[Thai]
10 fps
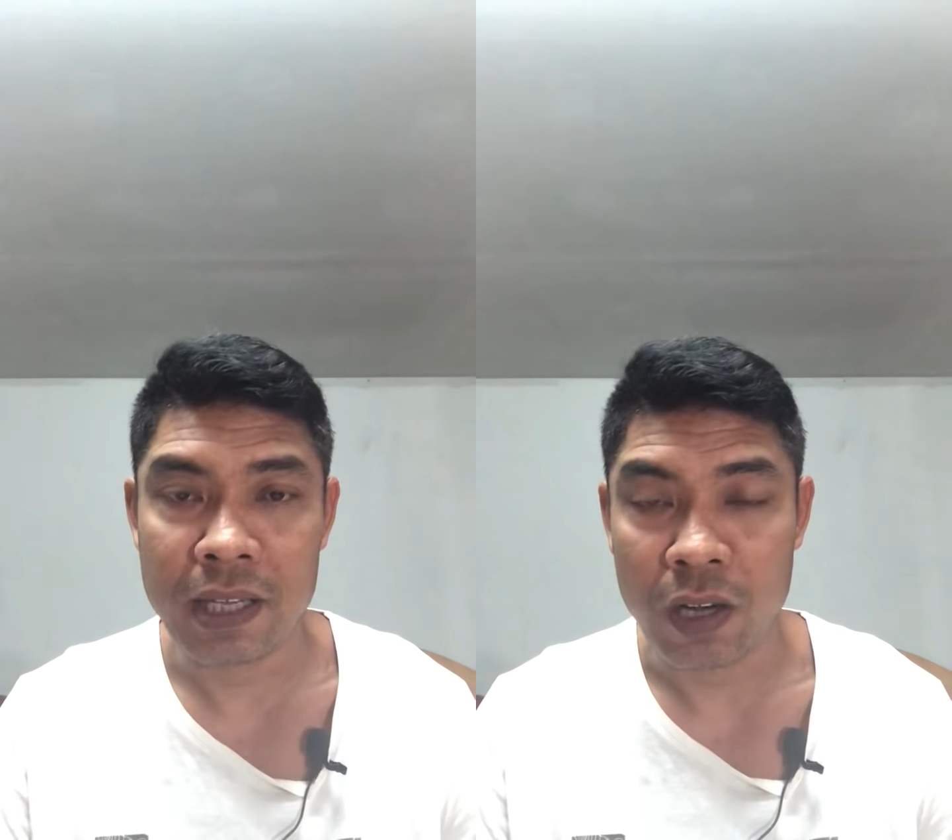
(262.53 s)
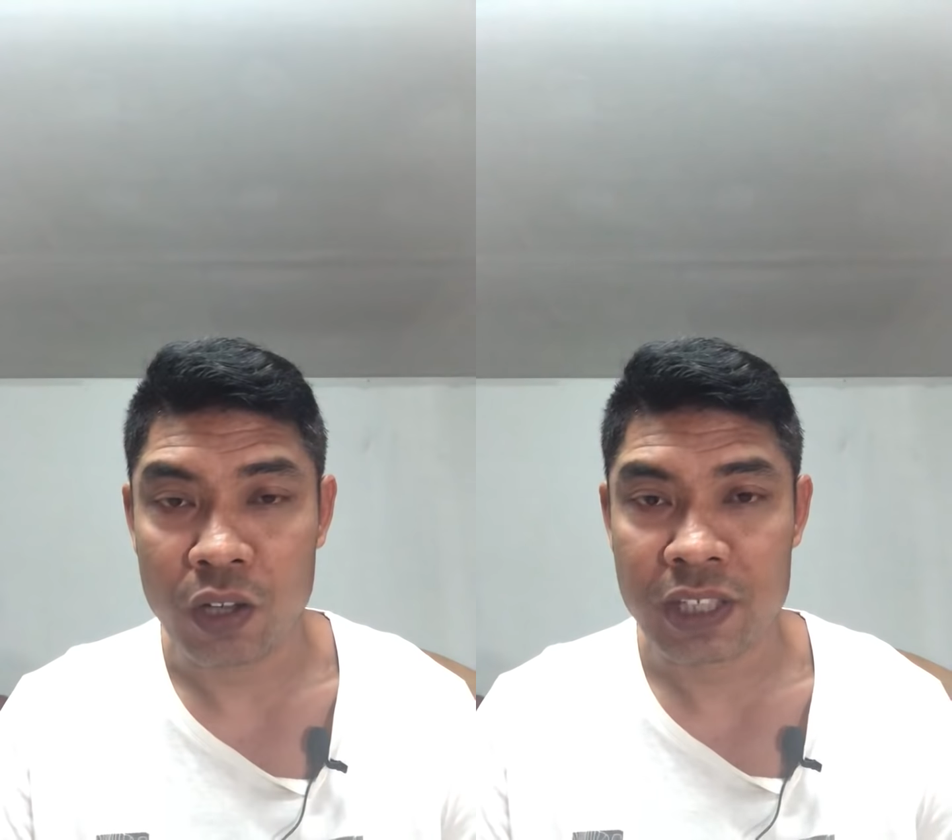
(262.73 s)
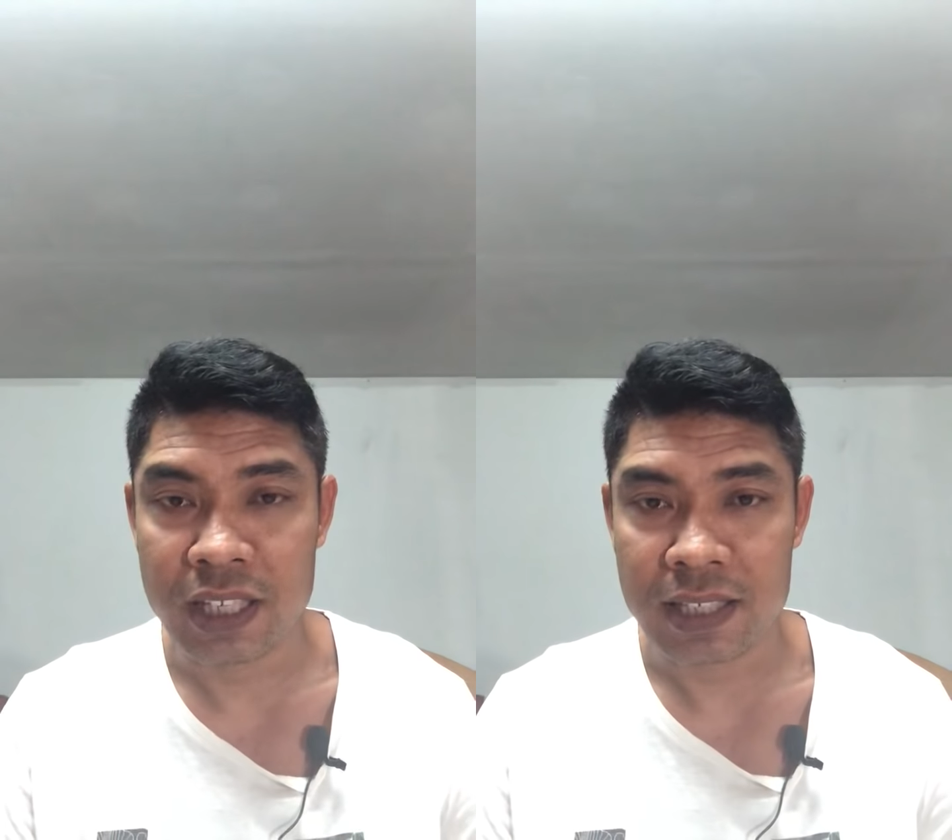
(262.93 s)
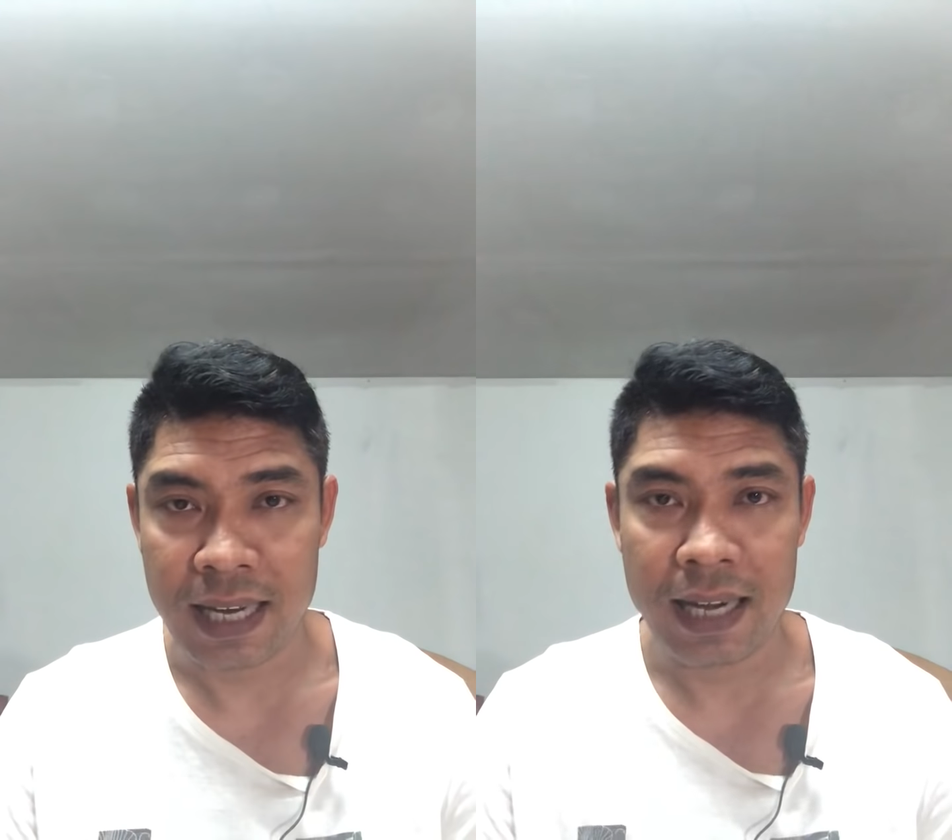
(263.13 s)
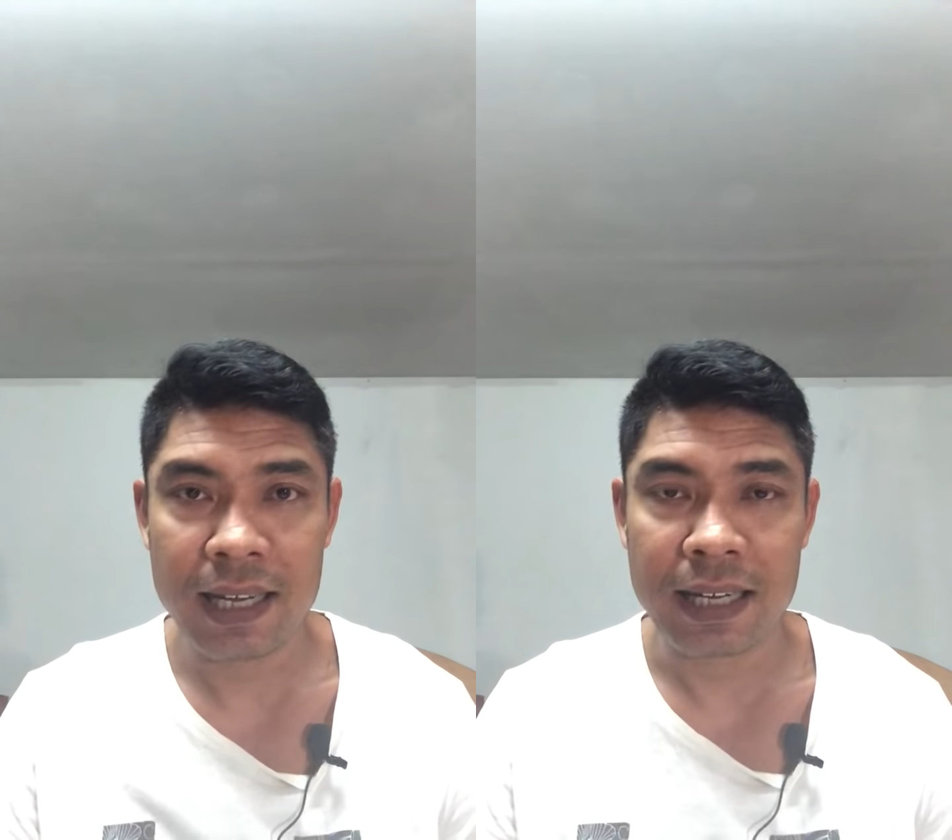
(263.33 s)
ยืนหล่อชิงช
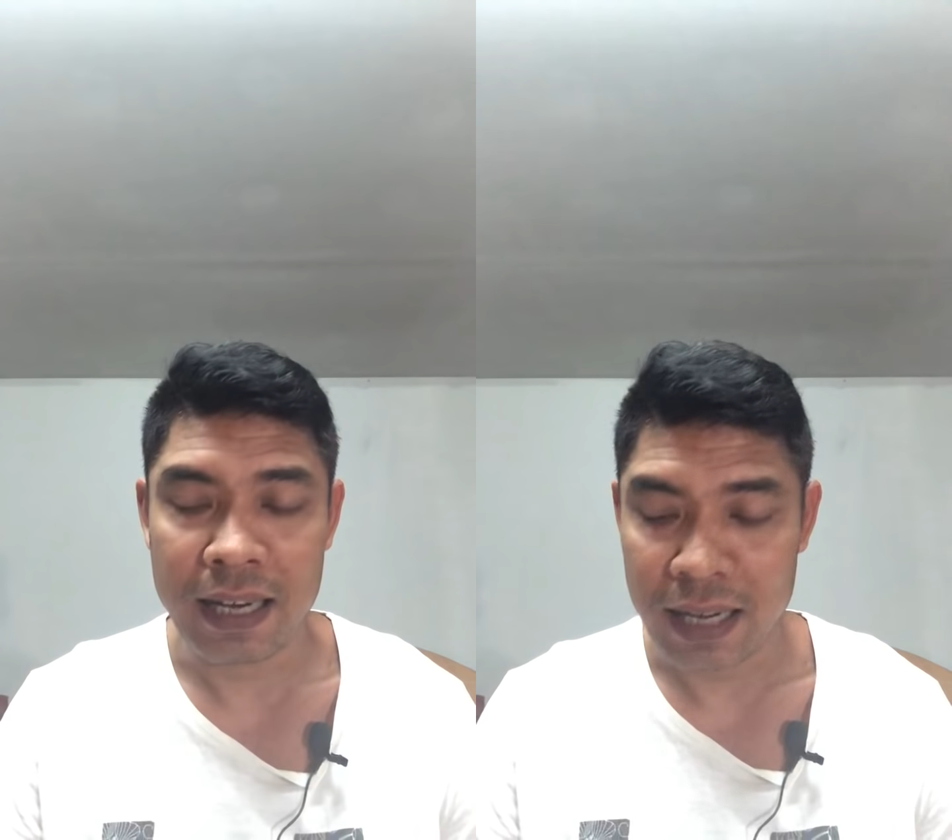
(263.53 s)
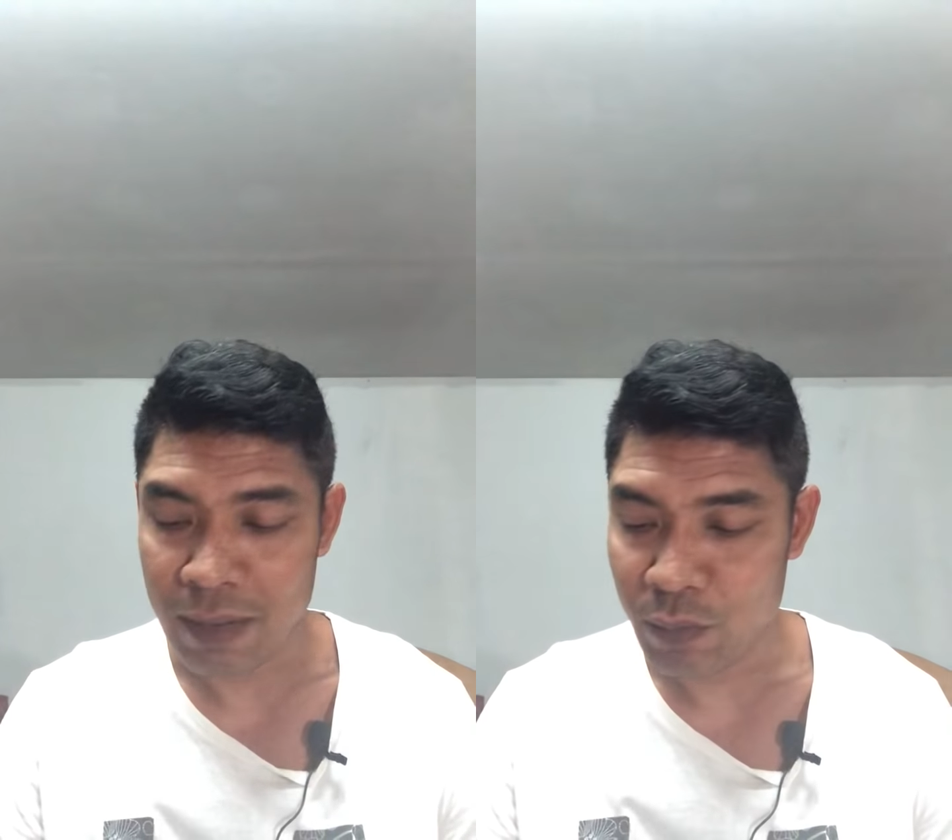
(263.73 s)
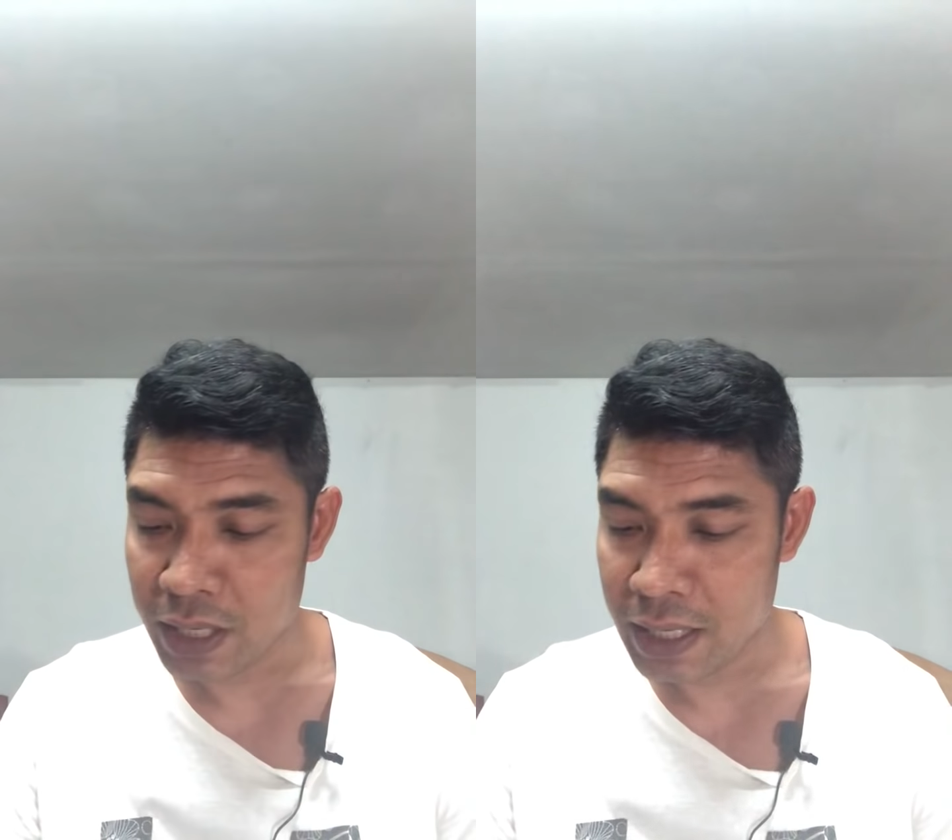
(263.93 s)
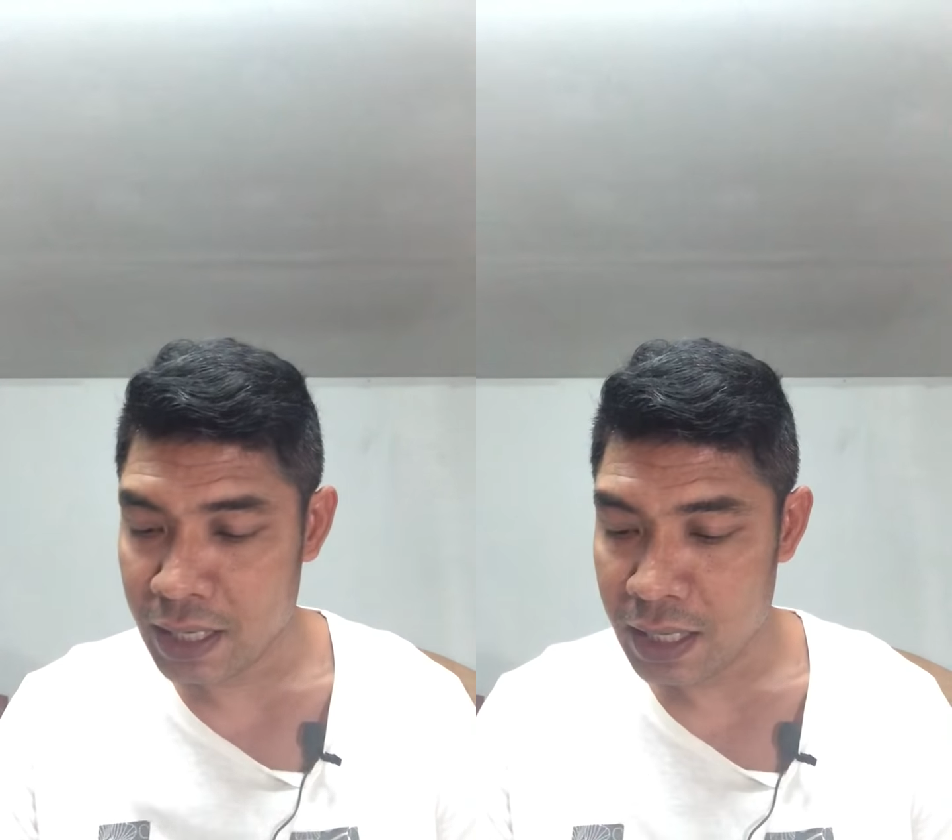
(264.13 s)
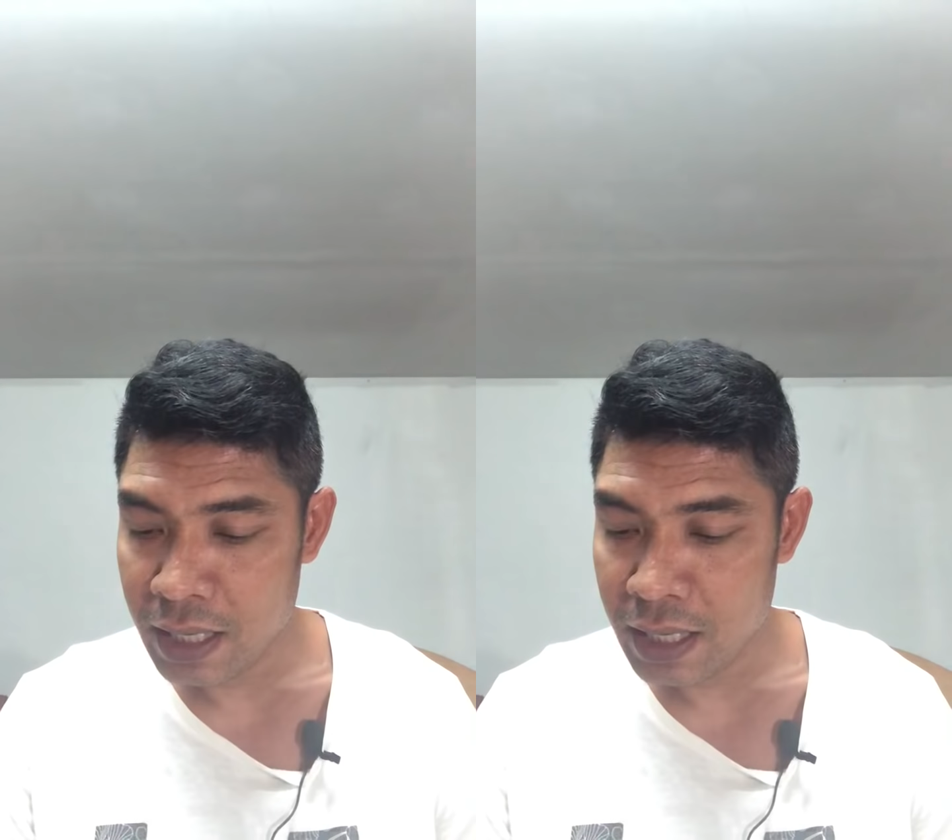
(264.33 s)
นะเลิศแล้วนะครับ วันนี้